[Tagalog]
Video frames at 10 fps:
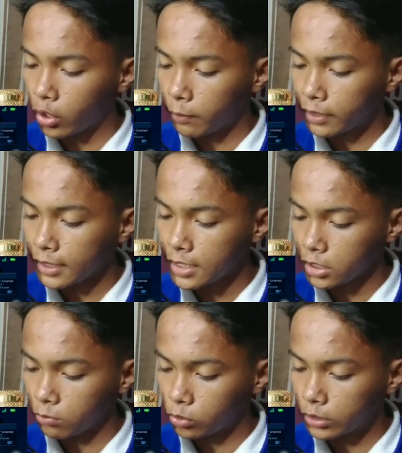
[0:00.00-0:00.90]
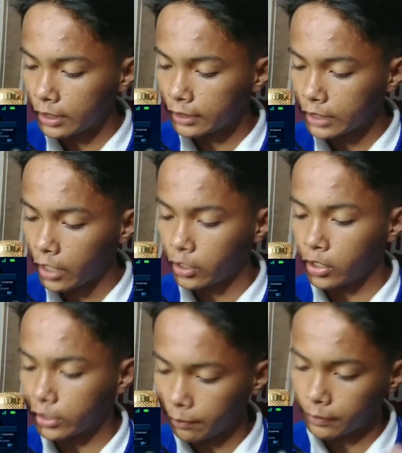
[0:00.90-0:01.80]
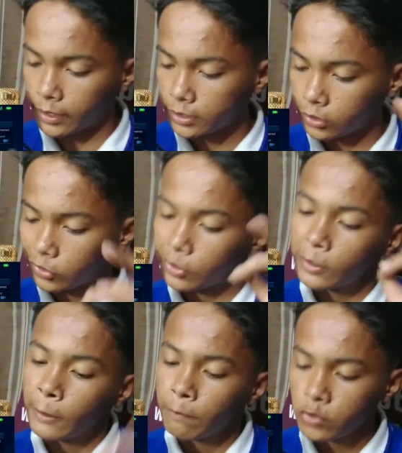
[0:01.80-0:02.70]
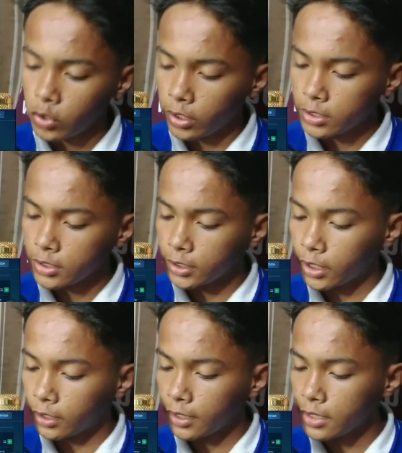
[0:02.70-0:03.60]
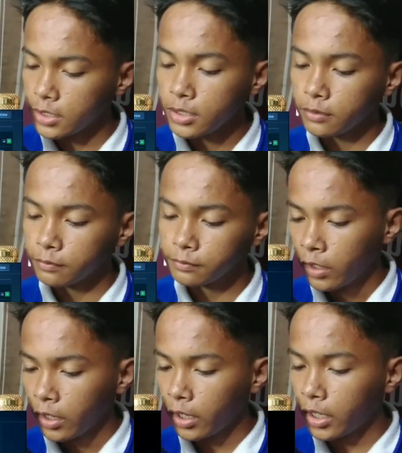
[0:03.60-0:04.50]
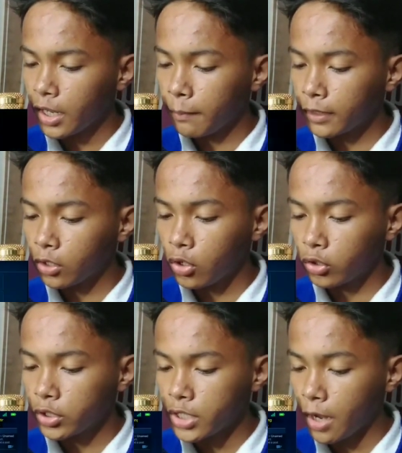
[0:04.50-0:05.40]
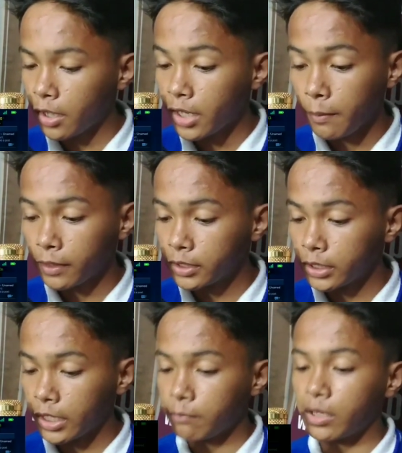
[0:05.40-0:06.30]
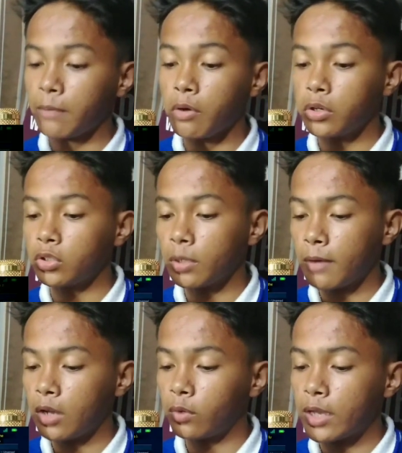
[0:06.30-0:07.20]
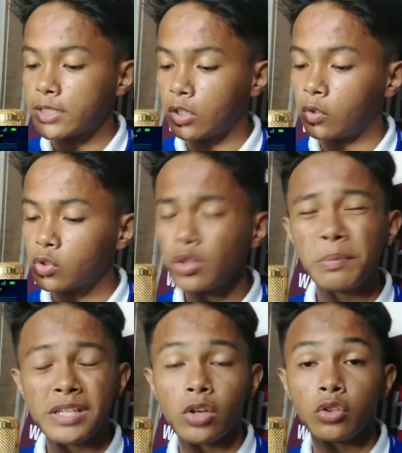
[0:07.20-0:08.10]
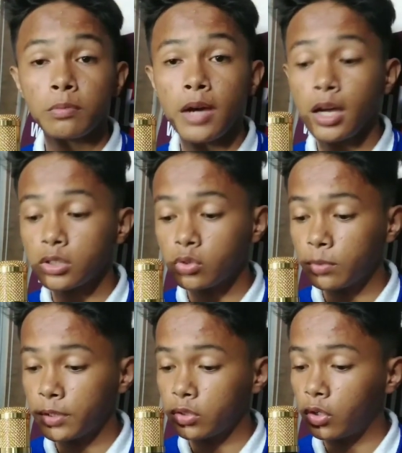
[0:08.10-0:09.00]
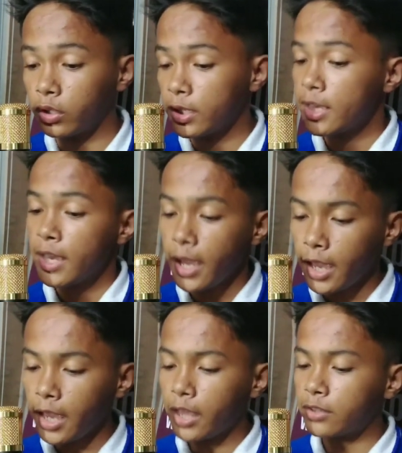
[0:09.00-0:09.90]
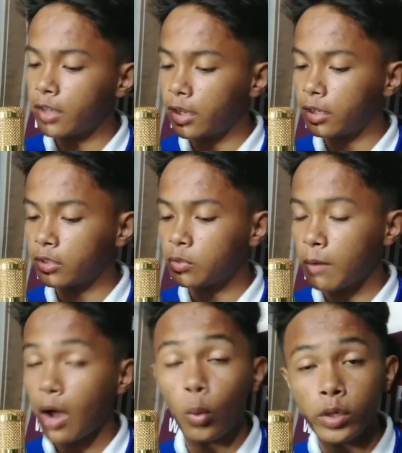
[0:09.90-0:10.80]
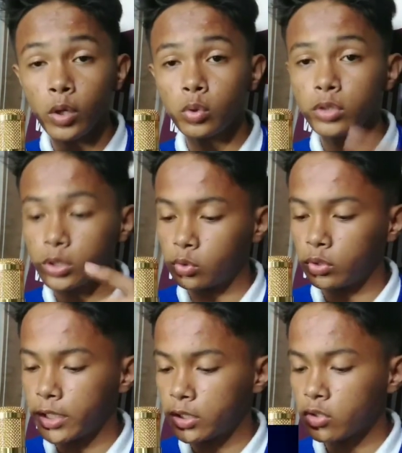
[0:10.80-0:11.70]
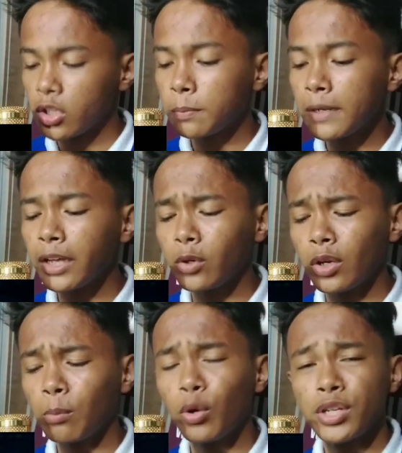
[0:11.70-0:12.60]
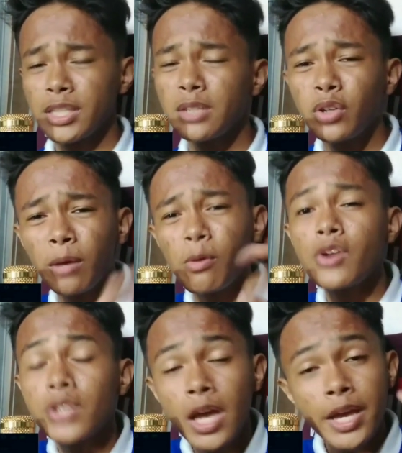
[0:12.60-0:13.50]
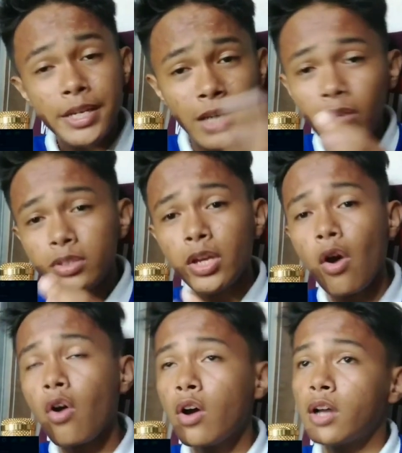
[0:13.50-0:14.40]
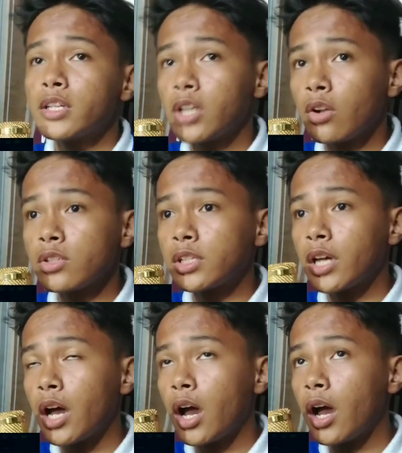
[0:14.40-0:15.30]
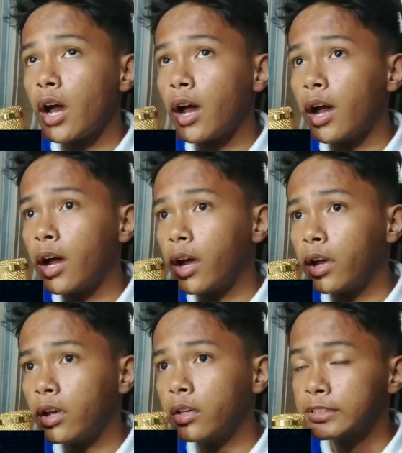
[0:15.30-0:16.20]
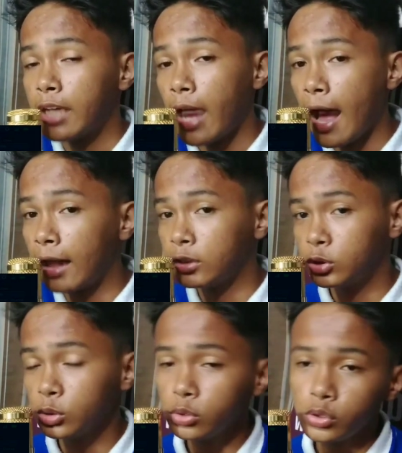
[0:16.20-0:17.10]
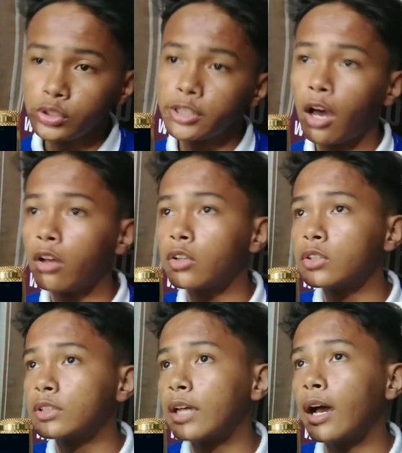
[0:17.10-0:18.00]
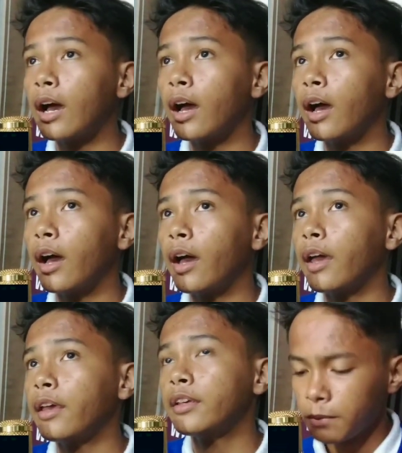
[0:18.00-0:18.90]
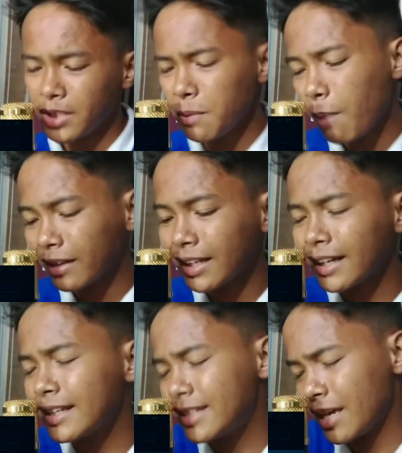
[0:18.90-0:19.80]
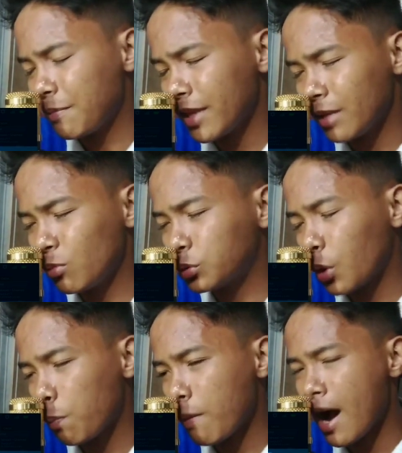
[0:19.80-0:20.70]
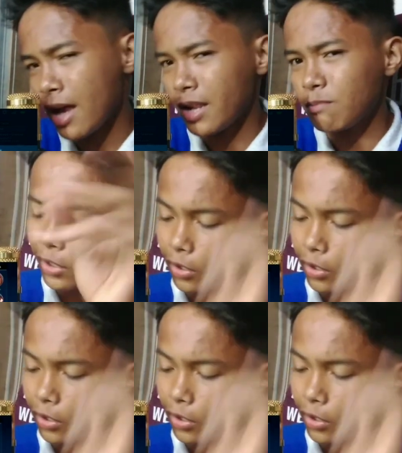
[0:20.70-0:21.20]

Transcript: Okay, magka-classic mode talaga tayo ngayong gabi guys. Ano? So ngayon start tayo ng classic. And habang naglo-load din siya, and habang nagki claim claim ako dito ng mga ano guys, ano, gusto ko ba shoutout yung mga schoolmate ko doon, and uh, yung mga kuya ko doon sa school guys, ano, shoutout pala kay Kuya Marcy, Kuya Mars, shoutout sa'yo, shoutout kay, kay Alzu, shoutout kay, basta yung batang grade 7, nalimutan ko pangalan.